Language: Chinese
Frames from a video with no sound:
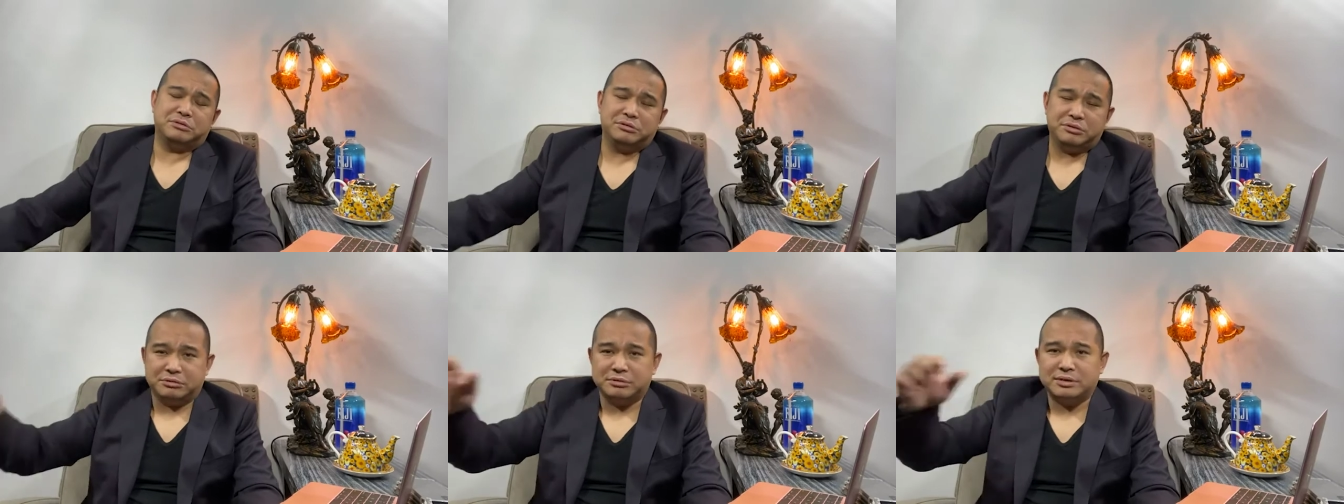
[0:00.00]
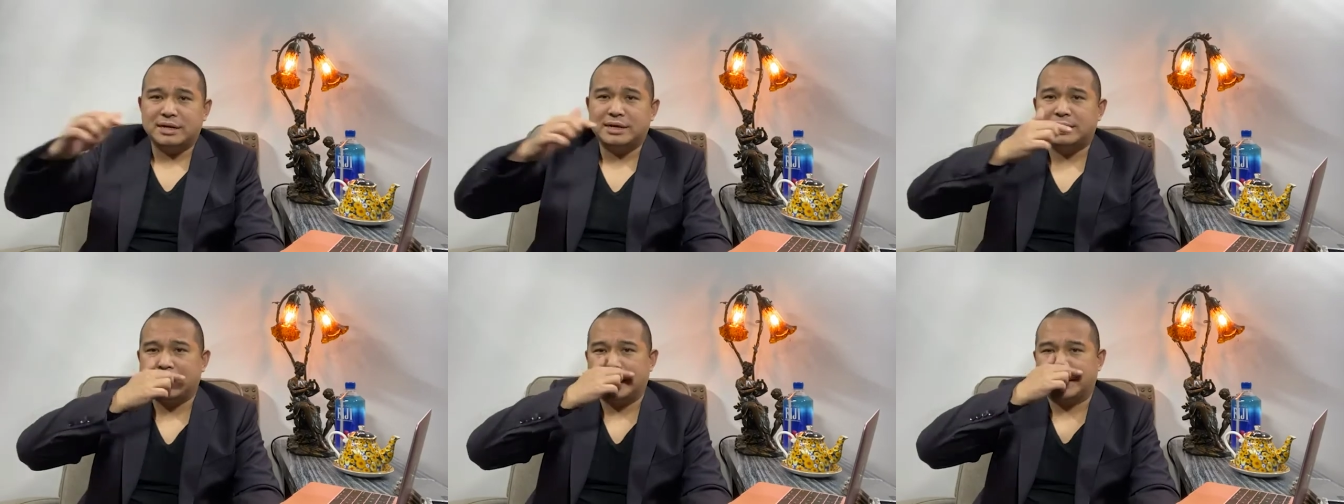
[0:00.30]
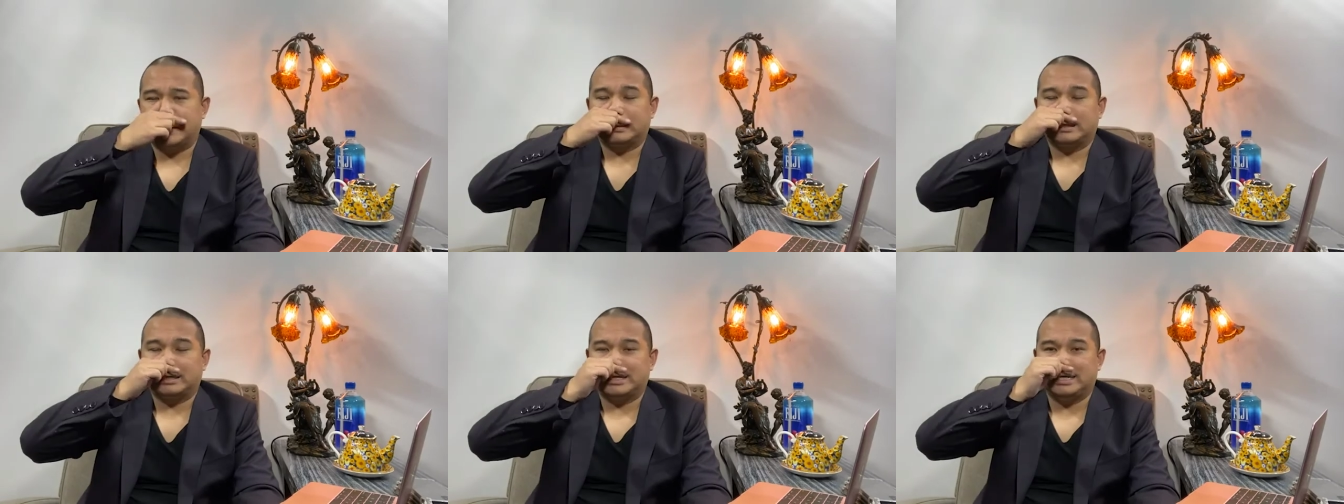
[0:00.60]
就有人
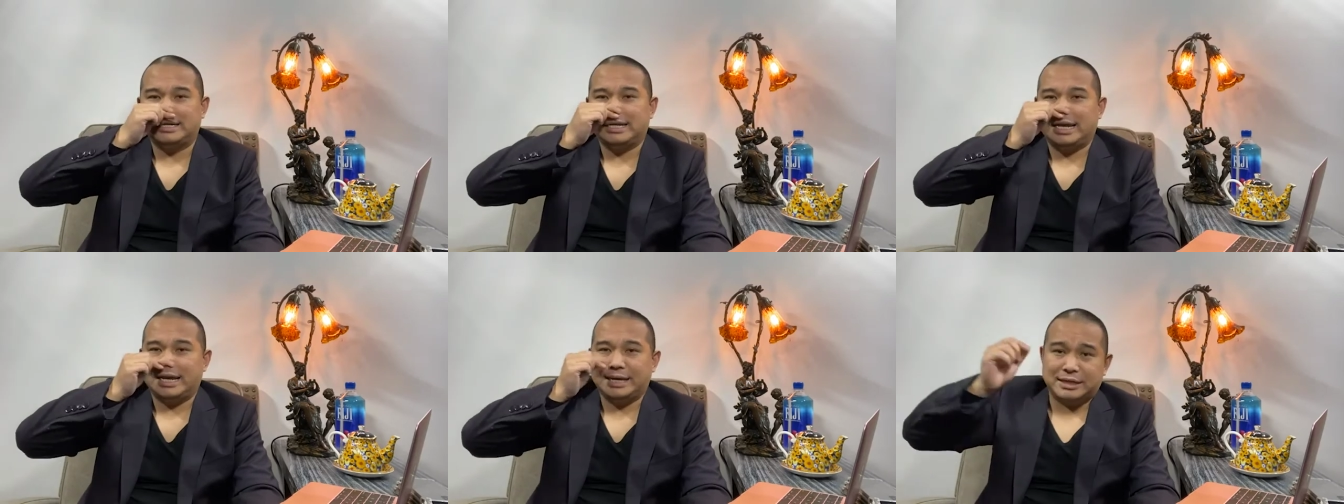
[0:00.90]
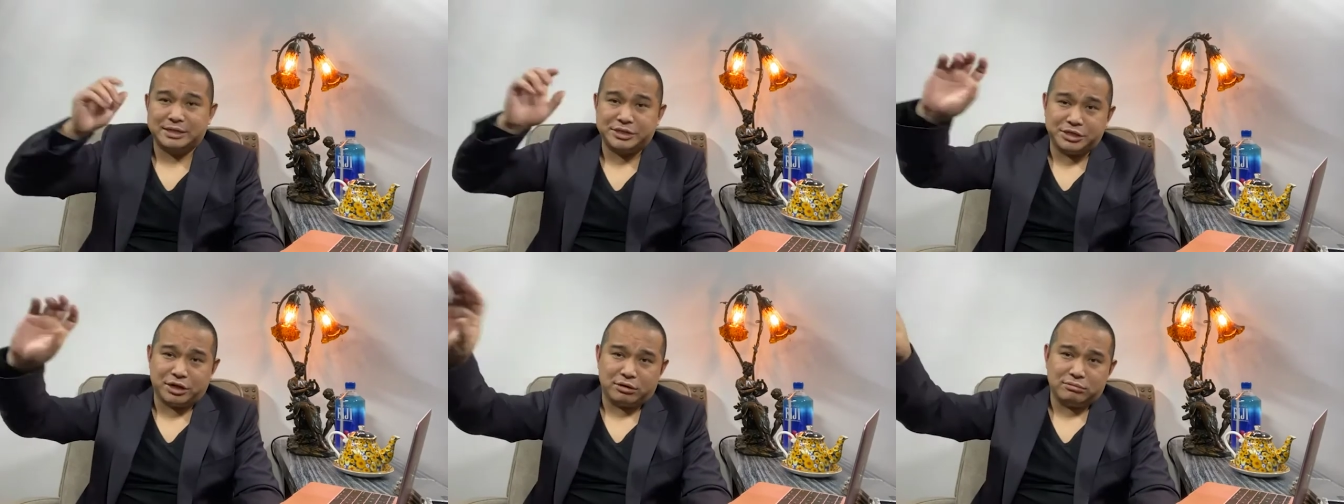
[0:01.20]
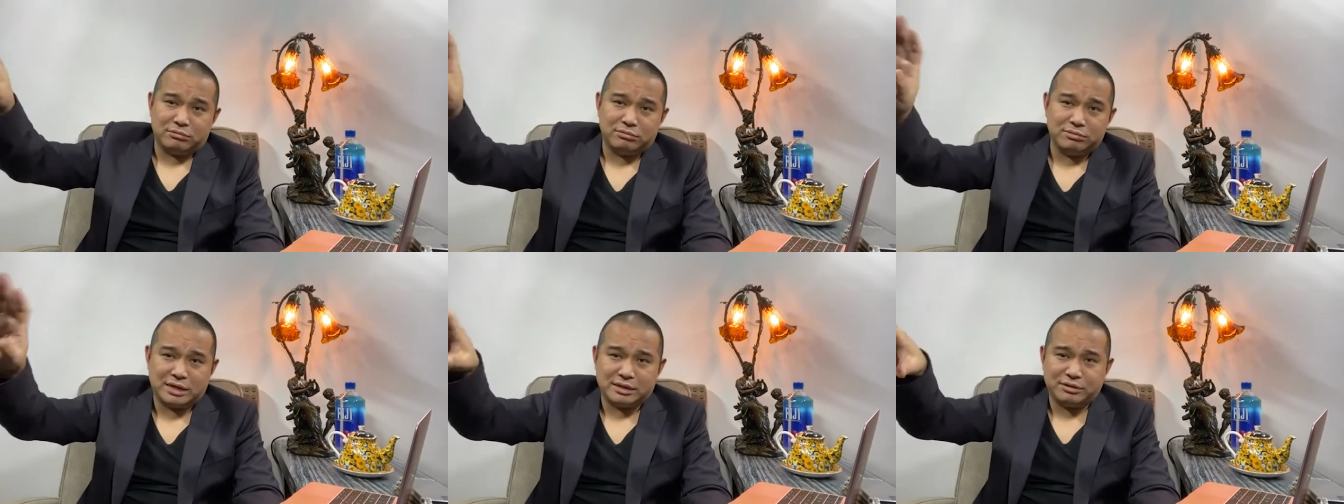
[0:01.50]
呢跟那个小
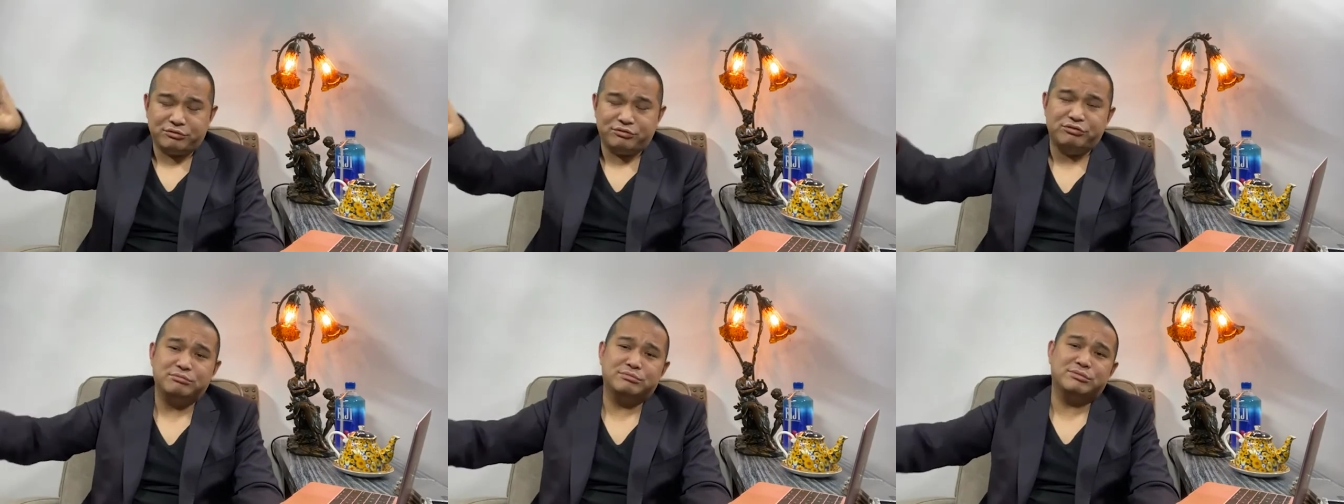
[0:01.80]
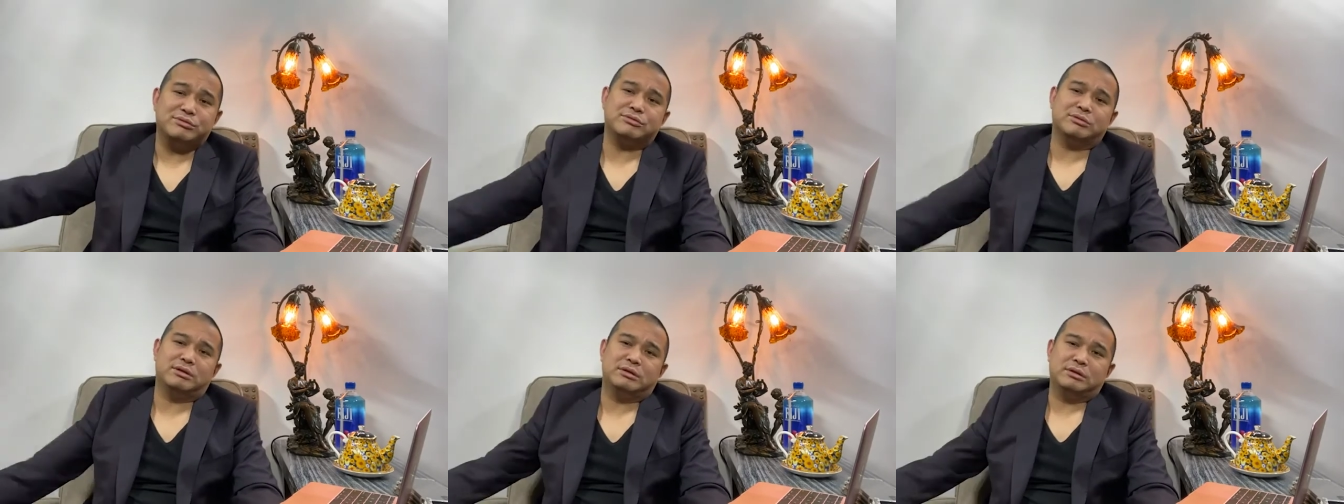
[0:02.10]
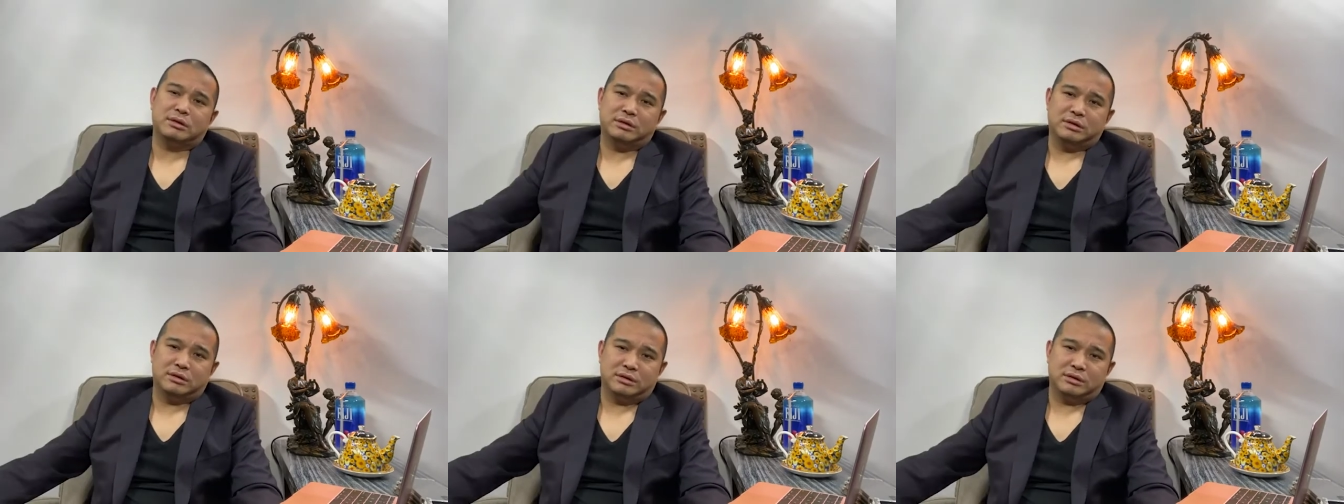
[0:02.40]
姑娘的父母说，